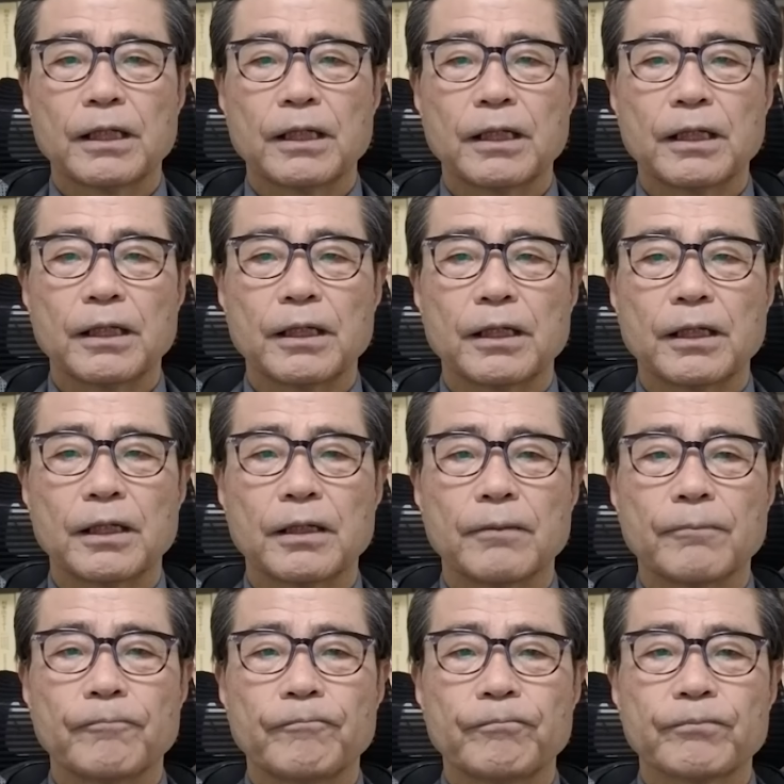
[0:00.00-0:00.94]

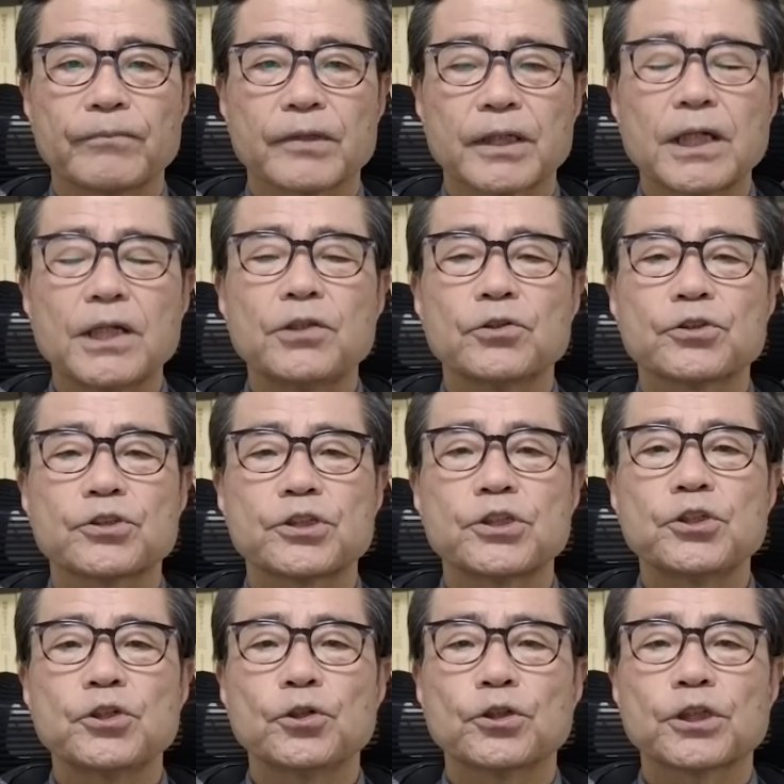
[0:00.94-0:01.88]
えー、県の
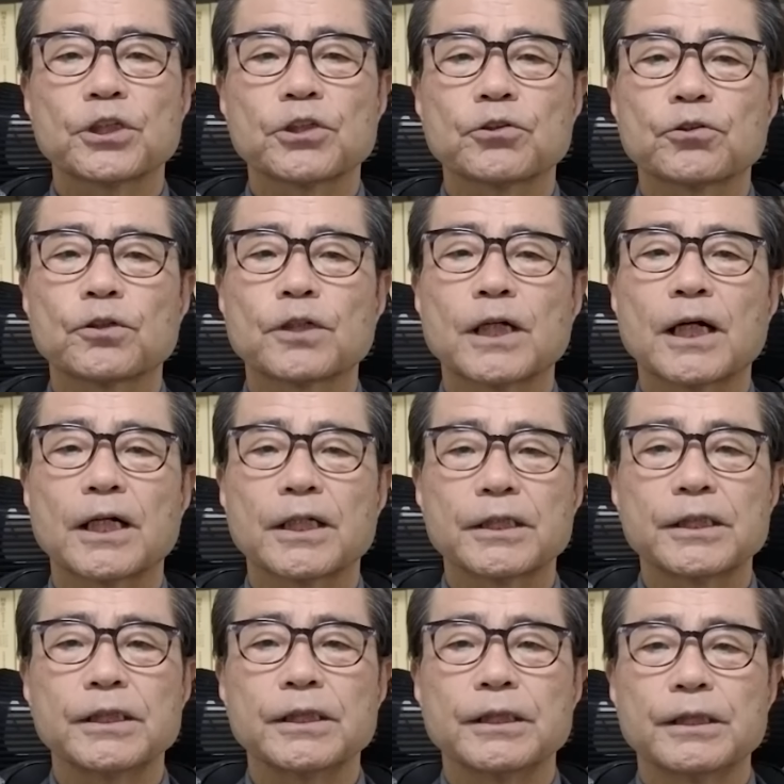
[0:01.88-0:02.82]
信用金庫側
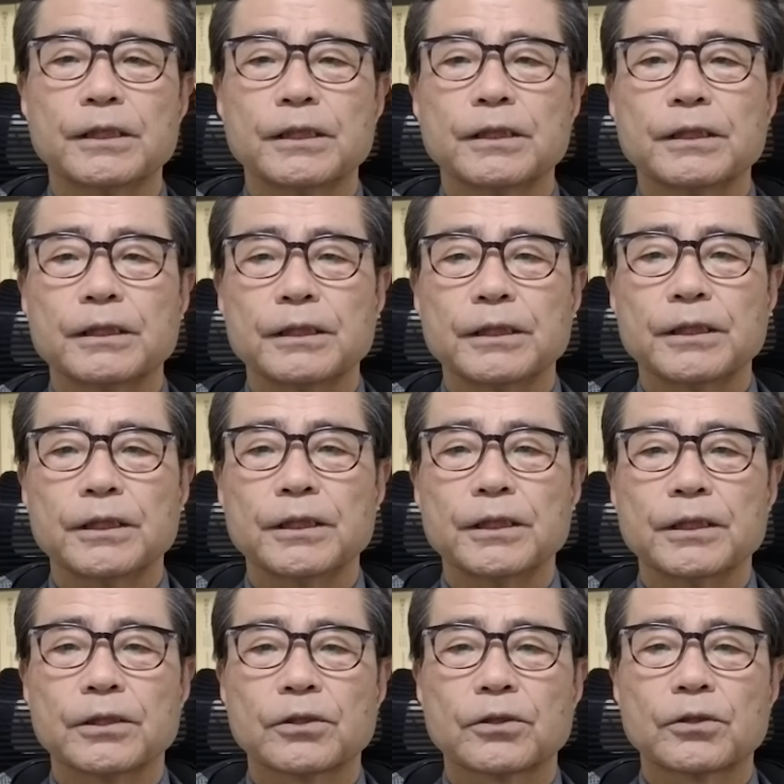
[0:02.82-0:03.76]
に、
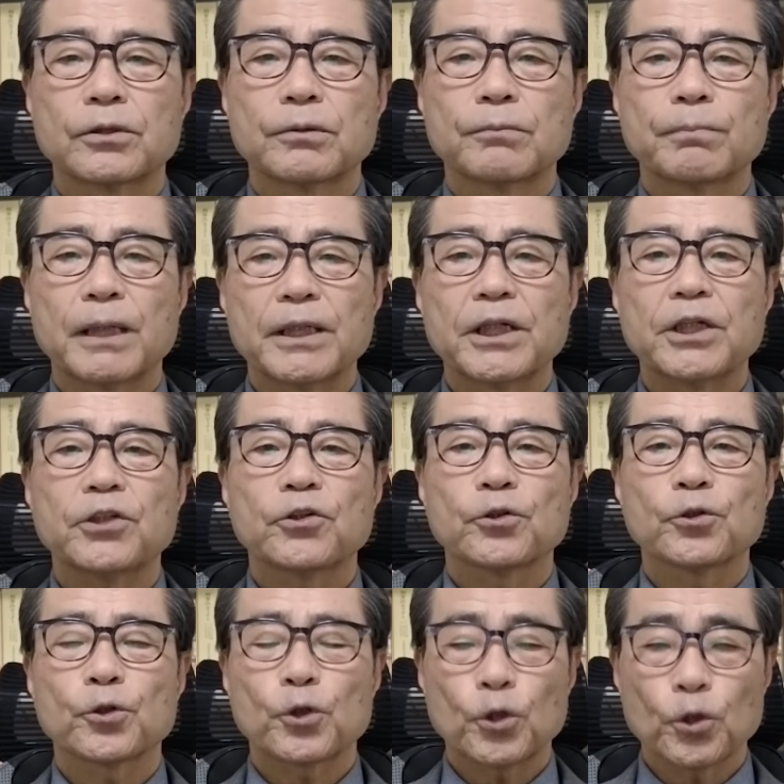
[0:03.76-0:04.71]
えー、
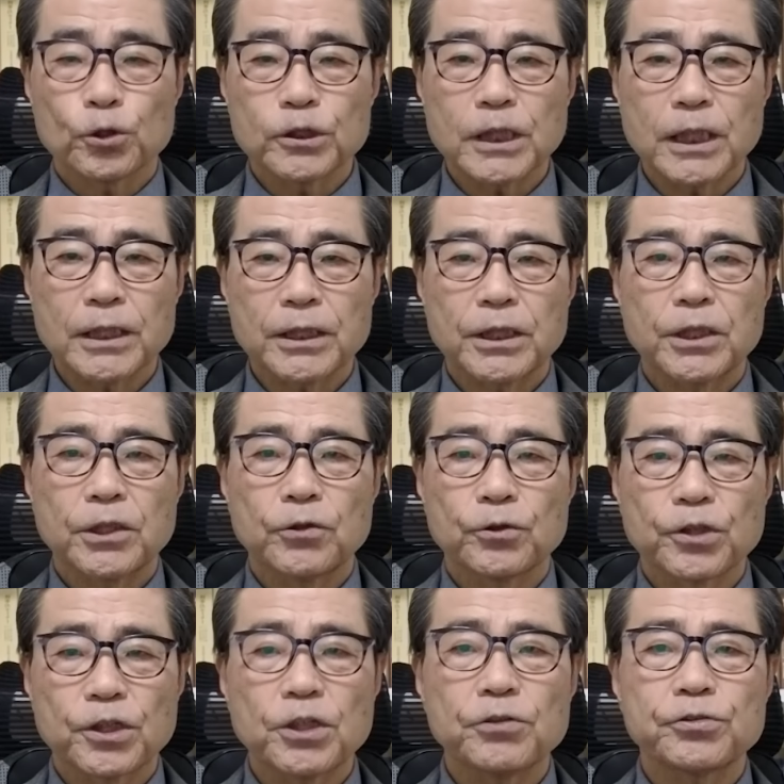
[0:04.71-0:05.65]
パレードの協賛
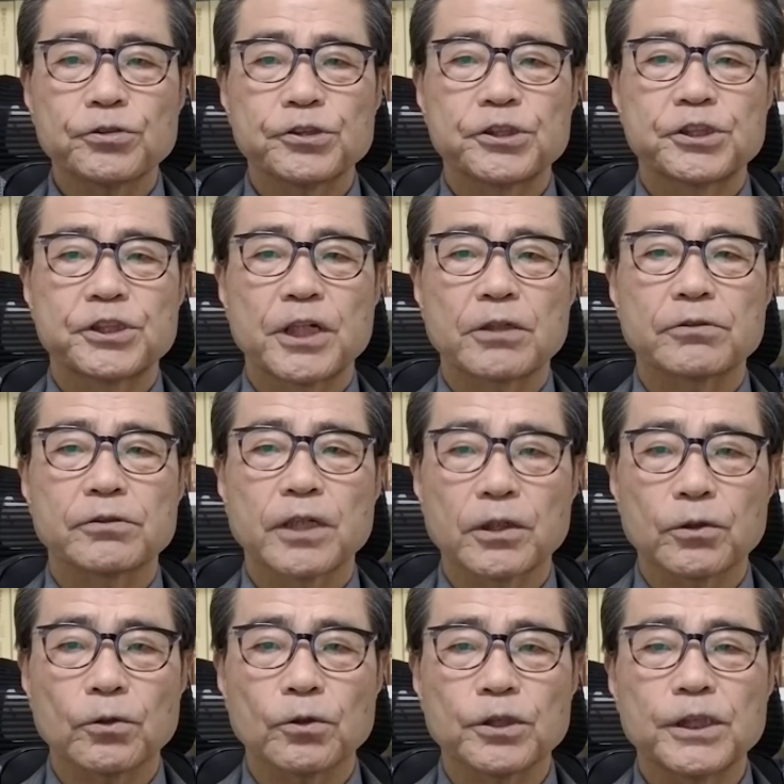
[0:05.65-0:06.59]
金を寄付してく
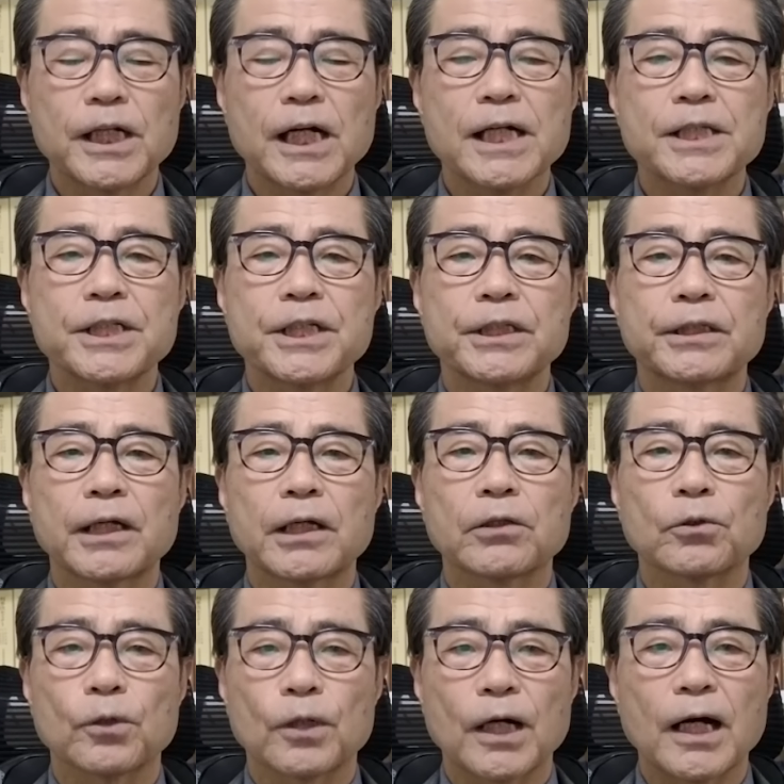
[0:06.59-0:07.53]
れと依頼に行っ
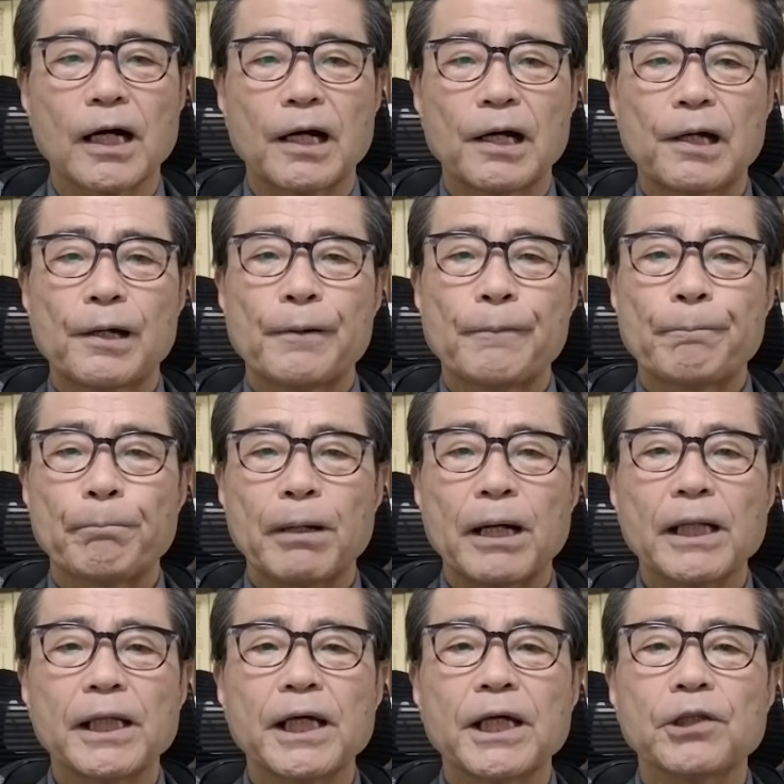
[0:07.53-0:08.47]
たのが、
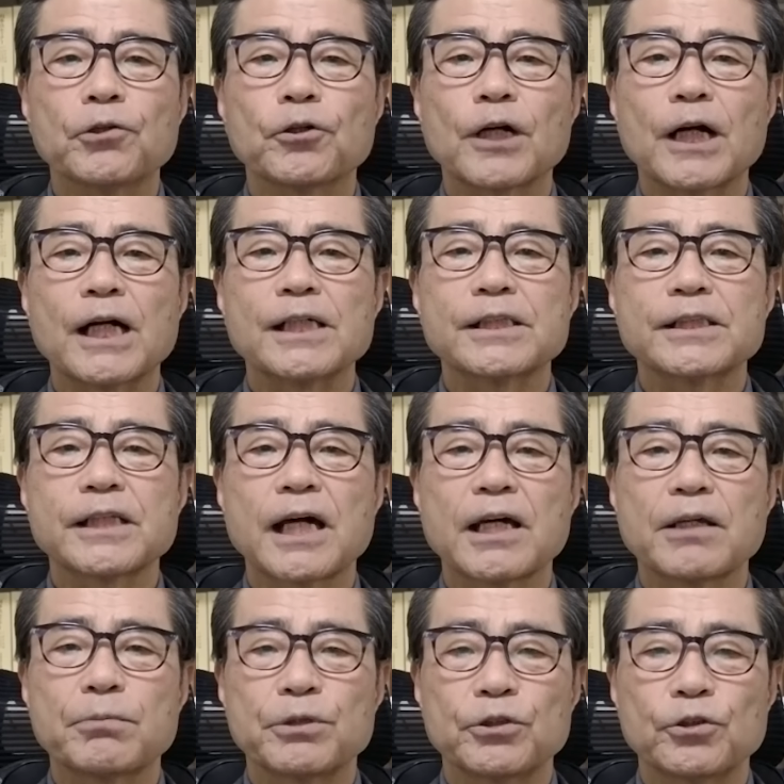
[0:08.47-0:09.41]
パレード開
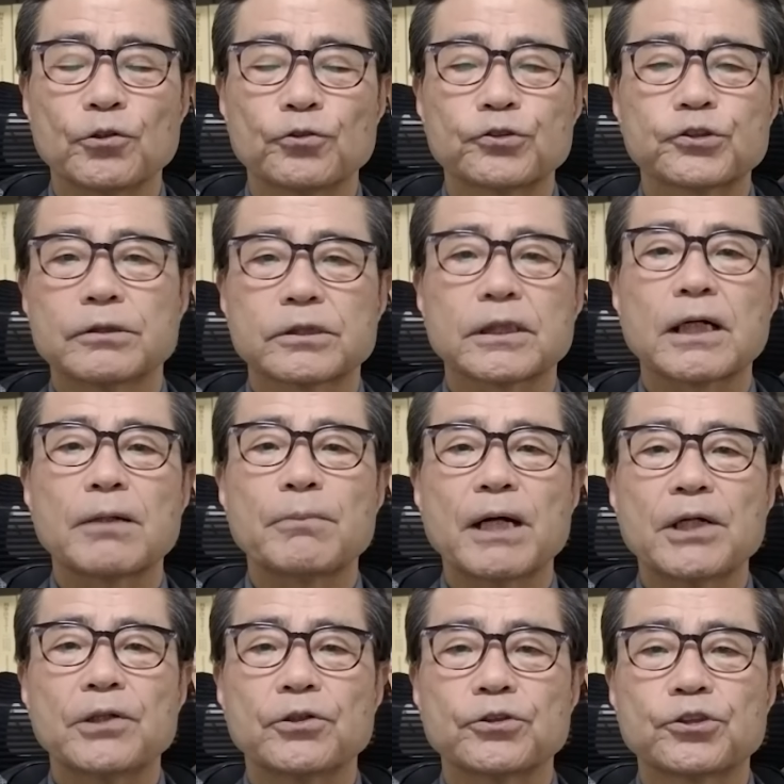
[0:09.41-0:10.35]
催日の2日
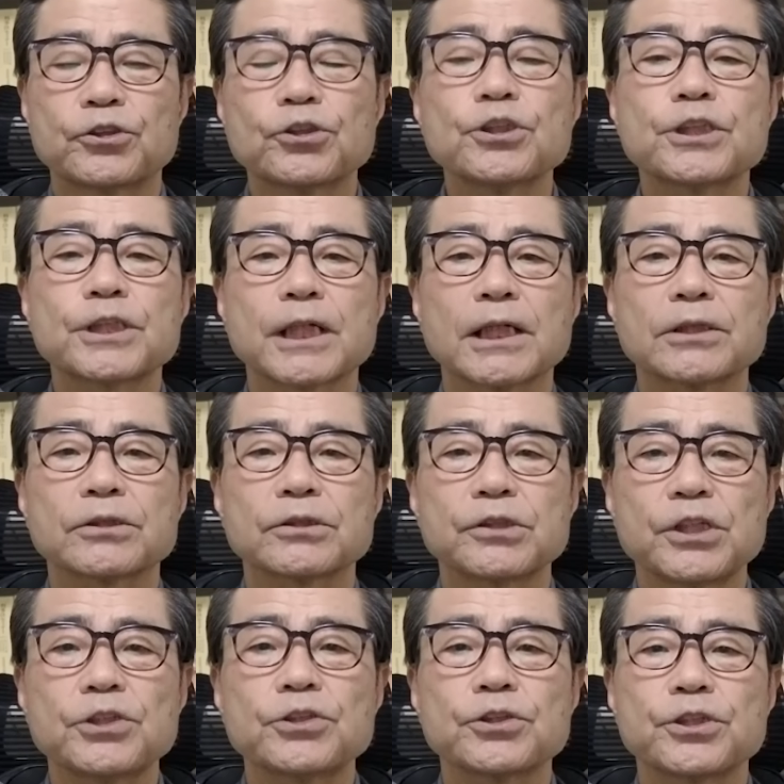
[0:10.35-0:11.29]
前の11月
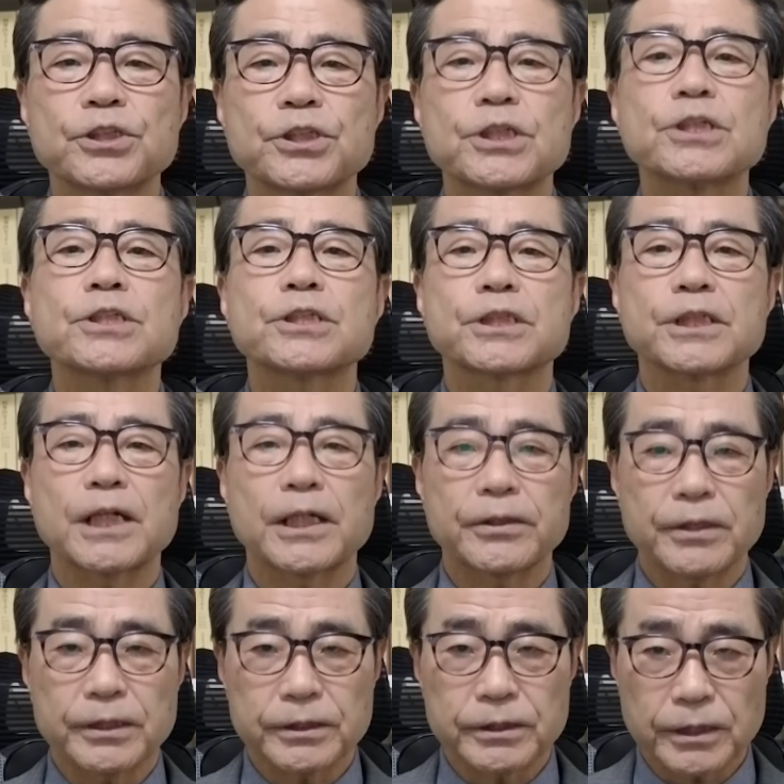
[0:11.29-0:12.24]
21日な
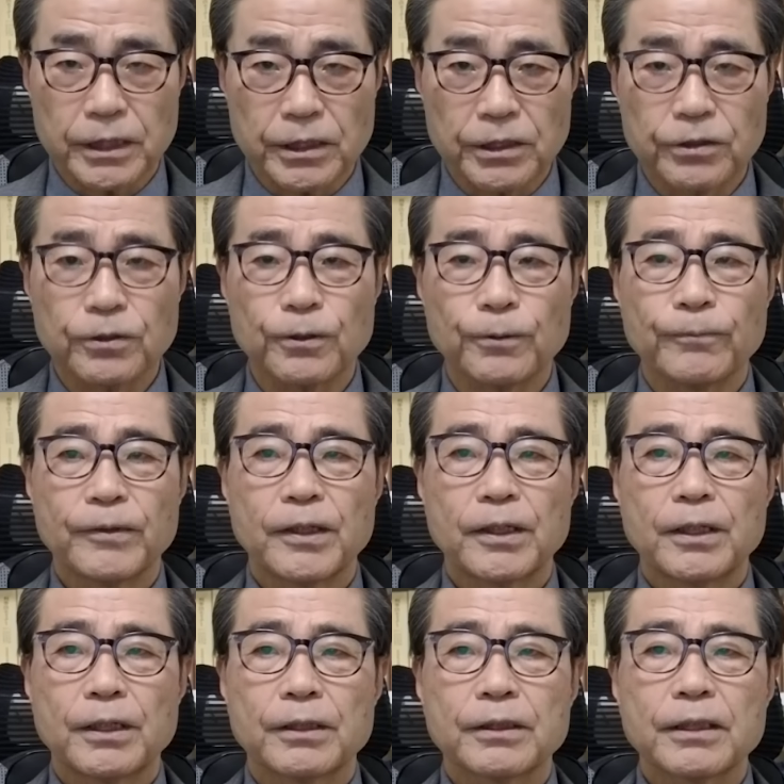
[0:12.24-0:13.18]
んですけれど、
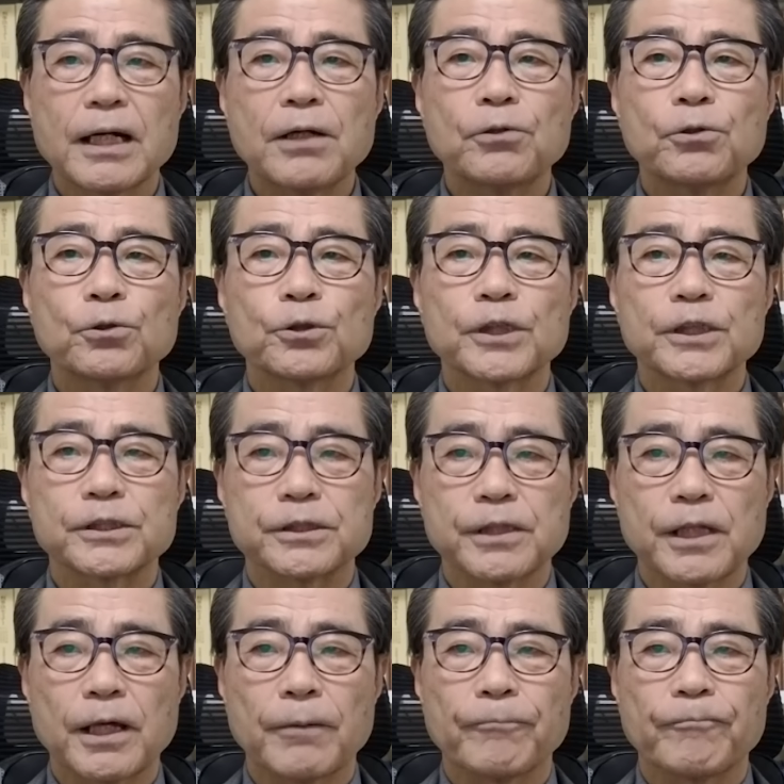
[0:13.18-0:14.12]
他方です
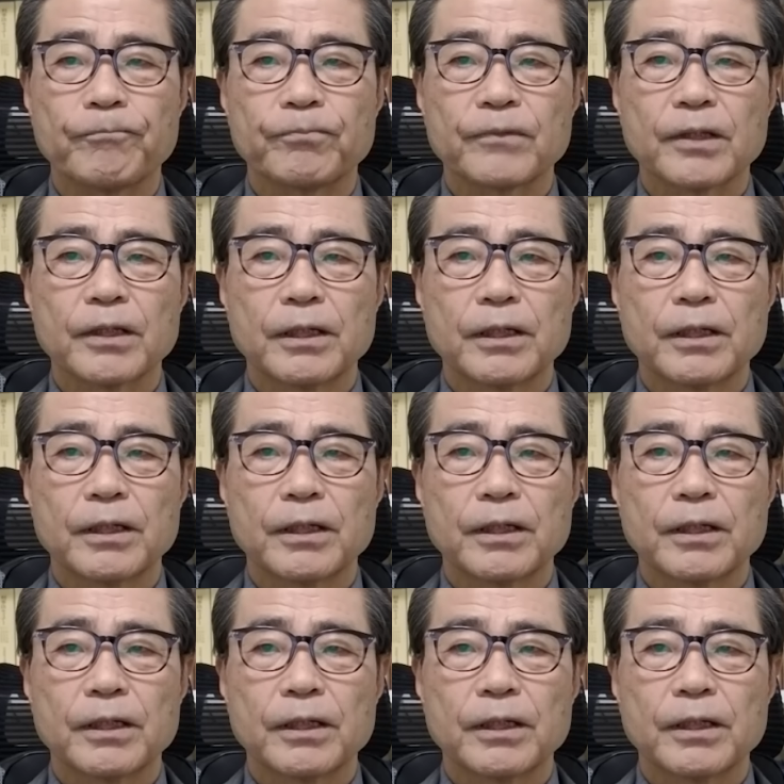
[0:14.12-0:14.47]
ね、